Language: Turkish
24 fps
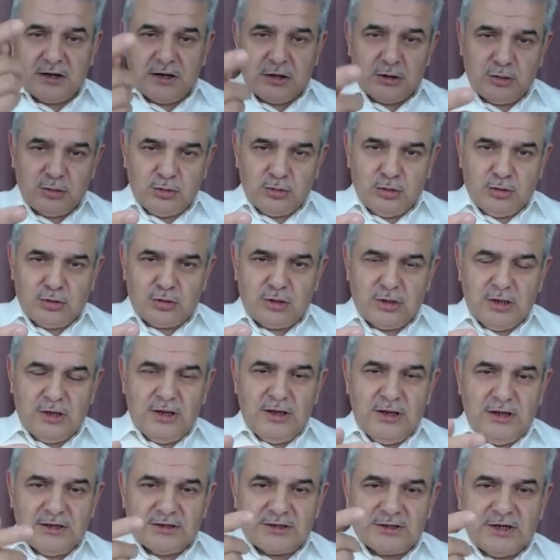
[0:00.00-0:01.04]
tekrar
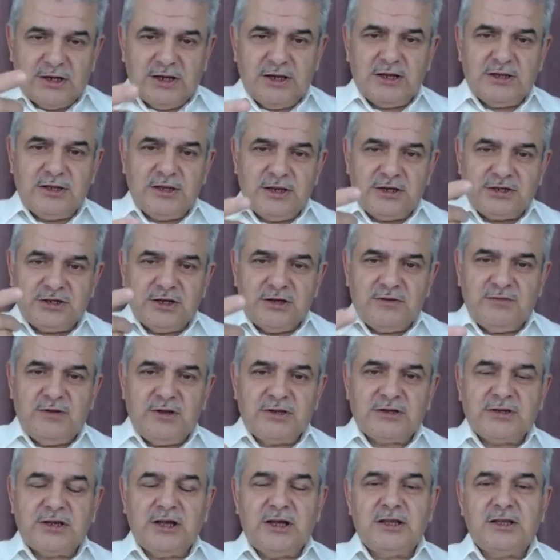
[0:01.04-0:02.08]
ediyor.
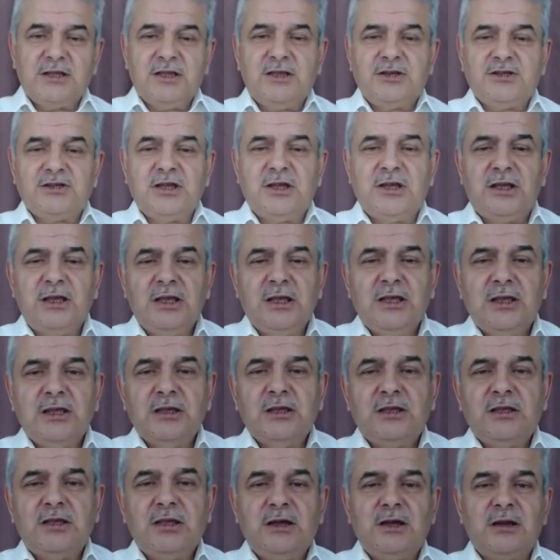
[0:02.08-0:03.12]
Sadece ve
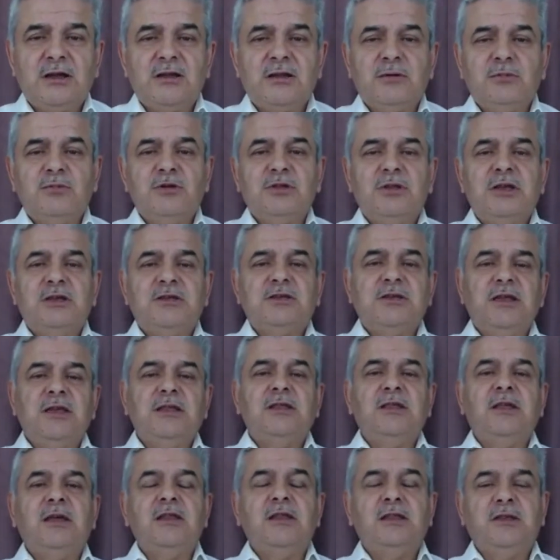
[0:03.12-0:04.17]
sadece yardımı
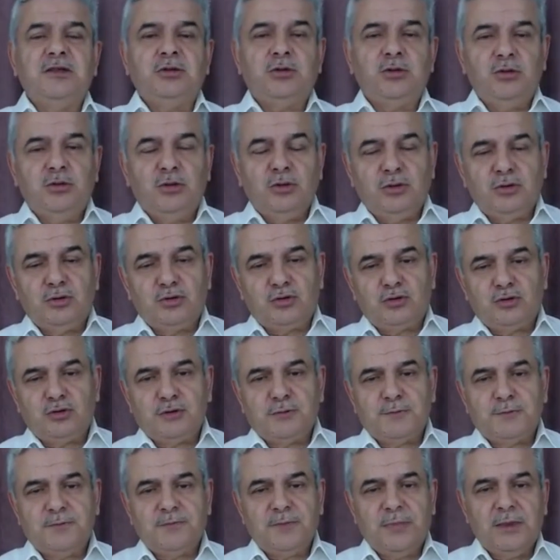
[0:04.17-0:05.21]
da senden
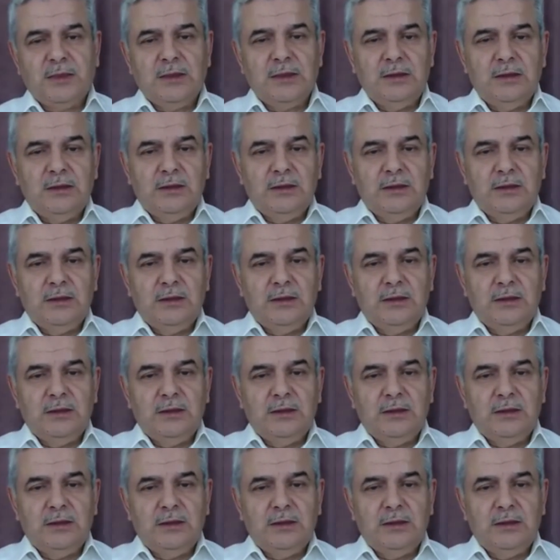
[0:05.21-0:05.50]
istiyoruz.